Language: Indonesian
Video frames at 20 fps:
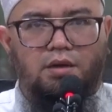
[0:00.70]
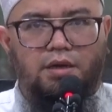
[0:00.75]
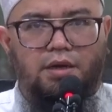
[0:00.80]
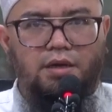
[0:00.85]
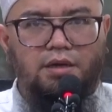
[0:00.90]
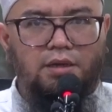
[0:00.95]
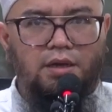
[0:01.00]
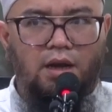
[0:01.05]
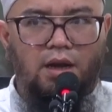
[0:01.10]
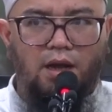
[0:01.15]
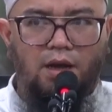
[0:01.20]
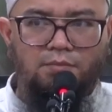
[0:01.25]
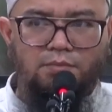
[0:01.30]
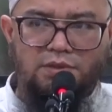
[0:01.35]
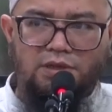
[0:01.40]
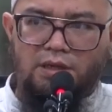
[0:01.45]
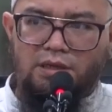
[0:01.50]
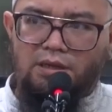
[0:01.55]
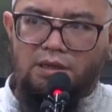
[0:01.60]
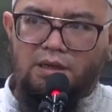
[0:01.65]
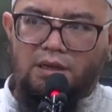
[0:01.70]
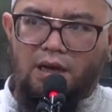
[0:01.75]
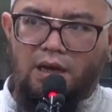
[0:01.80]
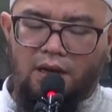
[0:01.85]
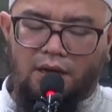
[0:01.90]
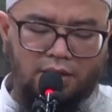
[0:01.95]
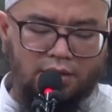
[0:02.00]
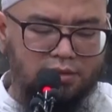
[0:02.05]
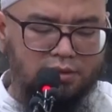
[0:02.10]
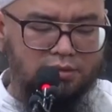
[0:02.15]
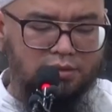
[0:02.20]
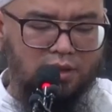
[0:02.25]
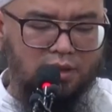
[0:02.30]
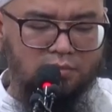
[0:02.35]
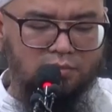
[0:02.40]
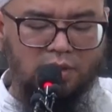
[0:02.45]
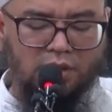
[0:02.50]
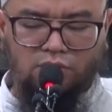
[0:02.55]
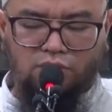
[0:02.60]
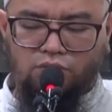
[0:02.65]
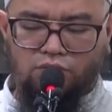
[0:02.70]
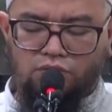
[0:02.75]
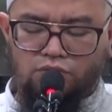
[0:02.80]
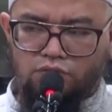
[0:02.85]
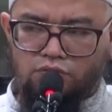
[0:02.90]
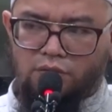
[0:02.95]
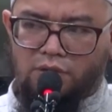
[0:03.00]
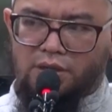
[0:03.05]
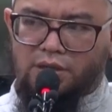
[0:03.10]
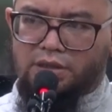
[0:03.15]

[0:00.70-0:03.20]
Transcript: Innal hamdalillah nahmaduhu wa